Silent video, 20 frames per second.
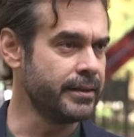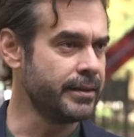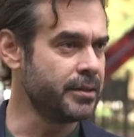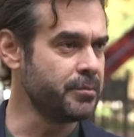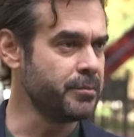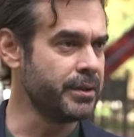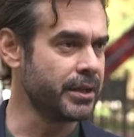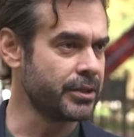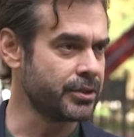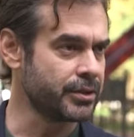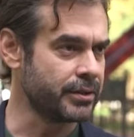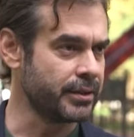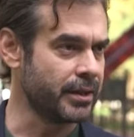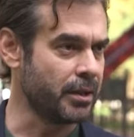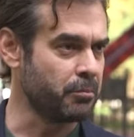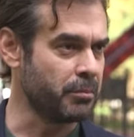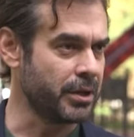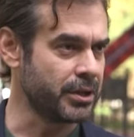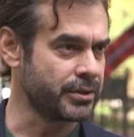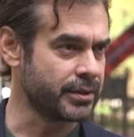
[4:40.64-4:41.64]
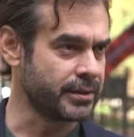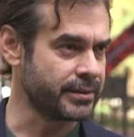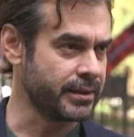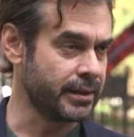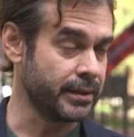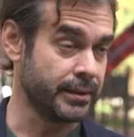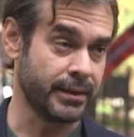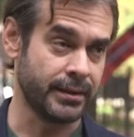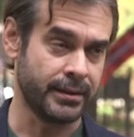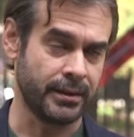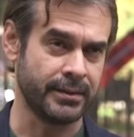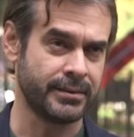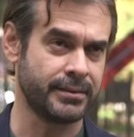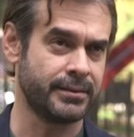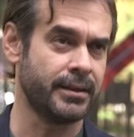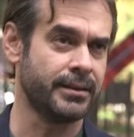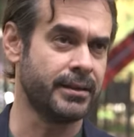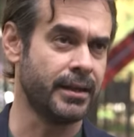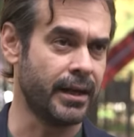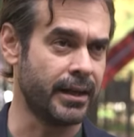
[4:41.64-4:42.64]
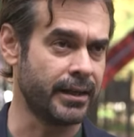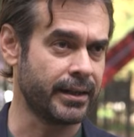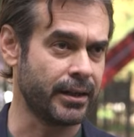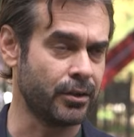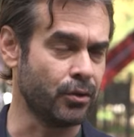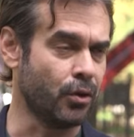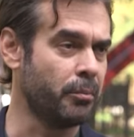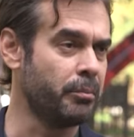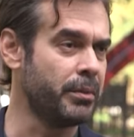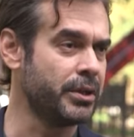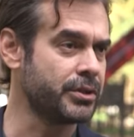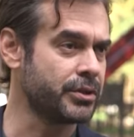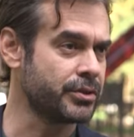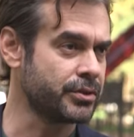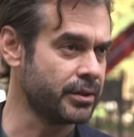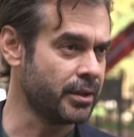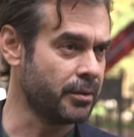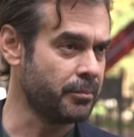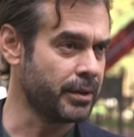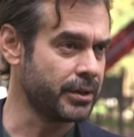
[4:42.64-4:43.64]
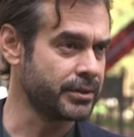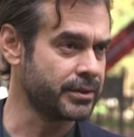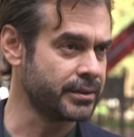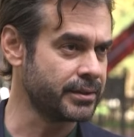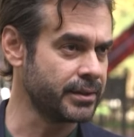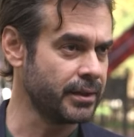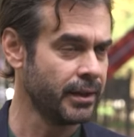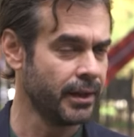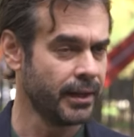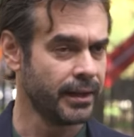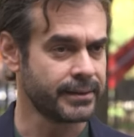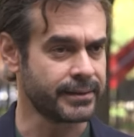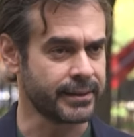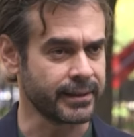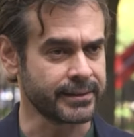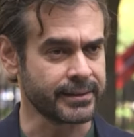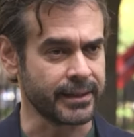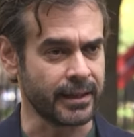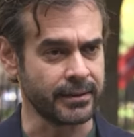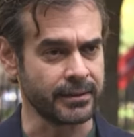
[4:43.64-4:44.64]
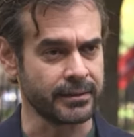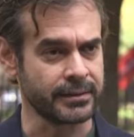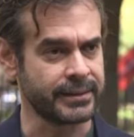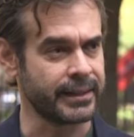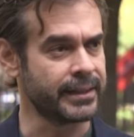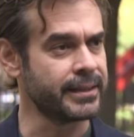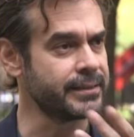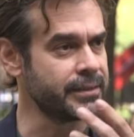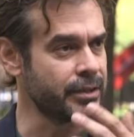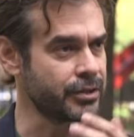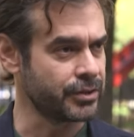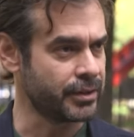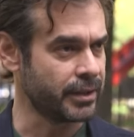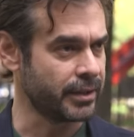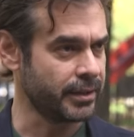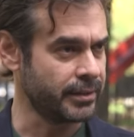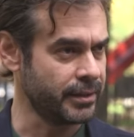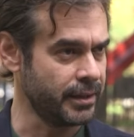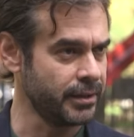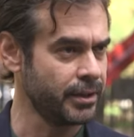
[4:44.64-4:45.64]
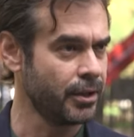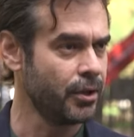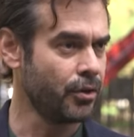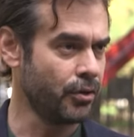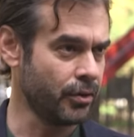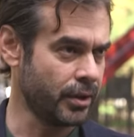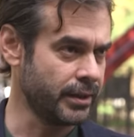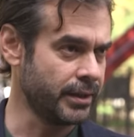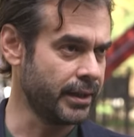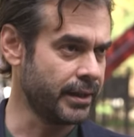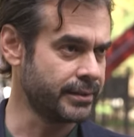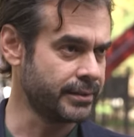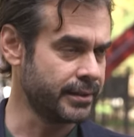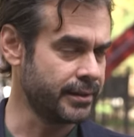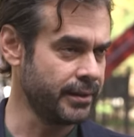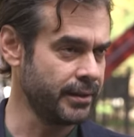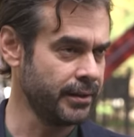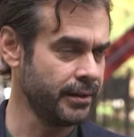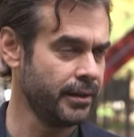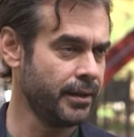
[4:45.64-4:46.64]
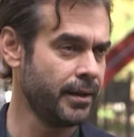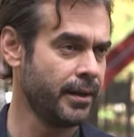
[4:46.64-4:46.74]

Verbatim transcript: 20 yaşından başlasa ya da aslında daha erken 15 yaşından başlasa 88 yaşına kadar o kadar sene